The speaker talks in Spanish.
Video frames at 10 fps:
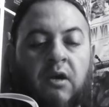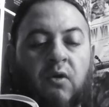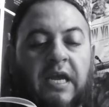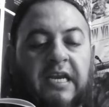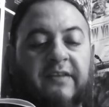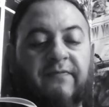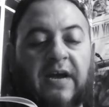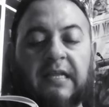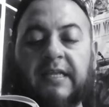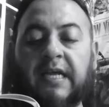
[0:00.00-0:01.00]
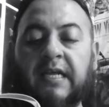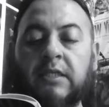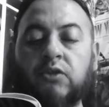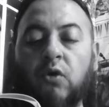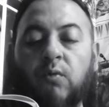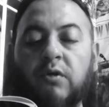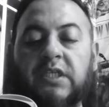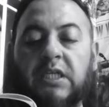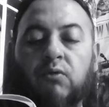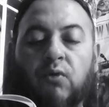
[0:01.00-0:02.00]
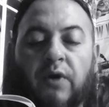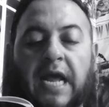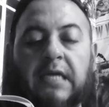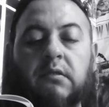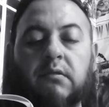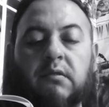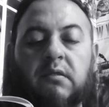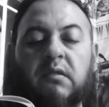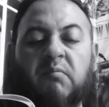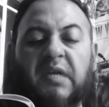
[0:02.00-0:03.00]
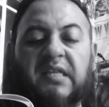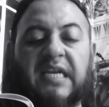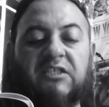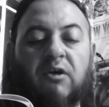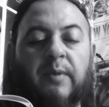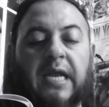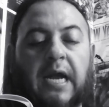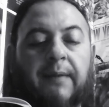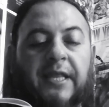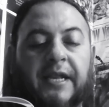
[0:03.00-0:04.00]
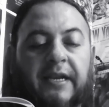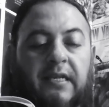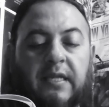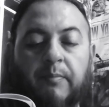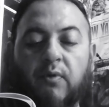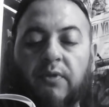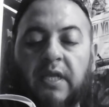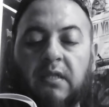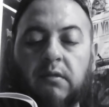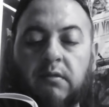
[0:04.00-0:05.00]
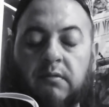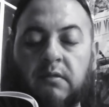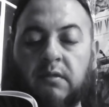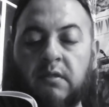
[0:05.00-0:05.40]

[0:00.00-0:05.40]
lo que les falta son unos cinturonazos, mientras yo me cagaba de risa por dentro.